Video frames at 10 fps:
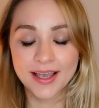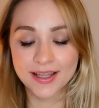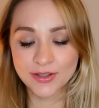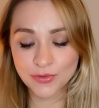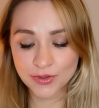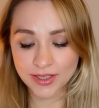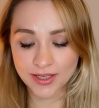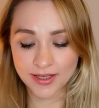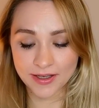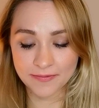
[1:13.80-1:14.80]
Nun,
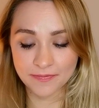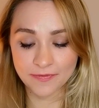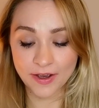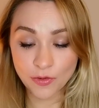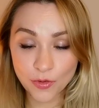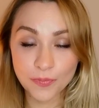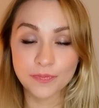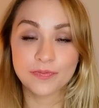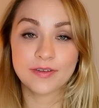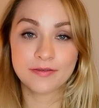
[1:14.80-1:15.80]
ähm,
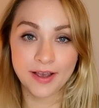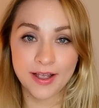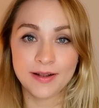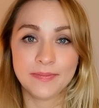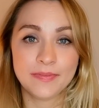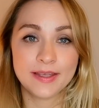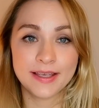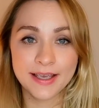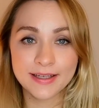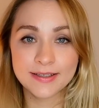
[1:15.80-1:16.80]
warum? Weil
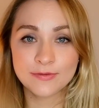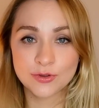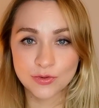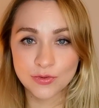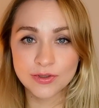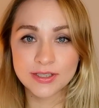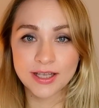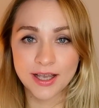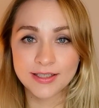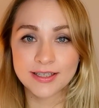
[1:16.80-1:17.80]
jeder von
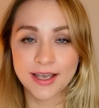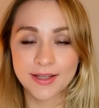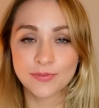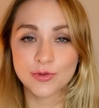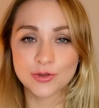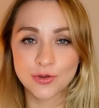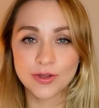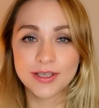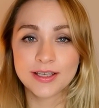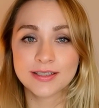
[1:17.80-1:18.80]
uns hat ein
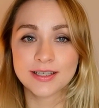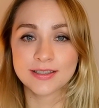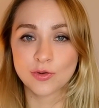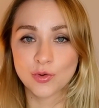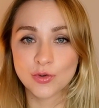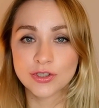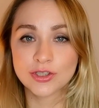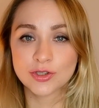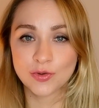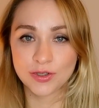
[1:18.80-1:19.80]
persönliches
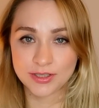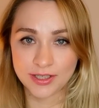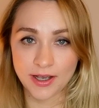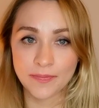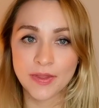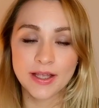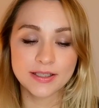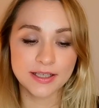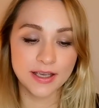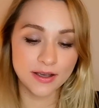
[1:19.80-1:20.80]
astrologisches neues Jahr,
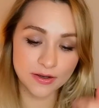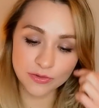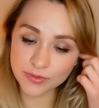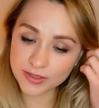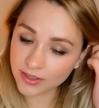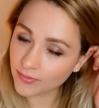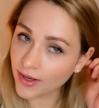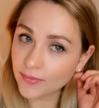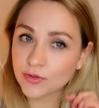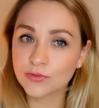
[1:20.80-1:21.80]
der
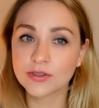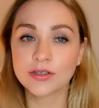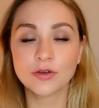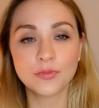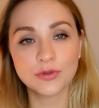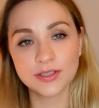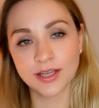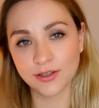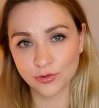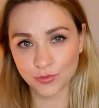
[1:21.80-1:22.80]
unmittelbar mit unserem
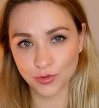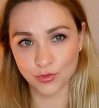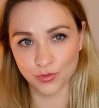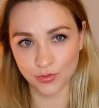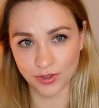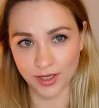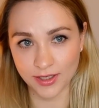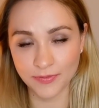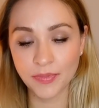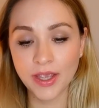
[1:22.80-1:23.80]
Geburtsdatum zu tun
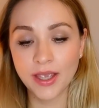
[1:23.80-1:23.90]
hat.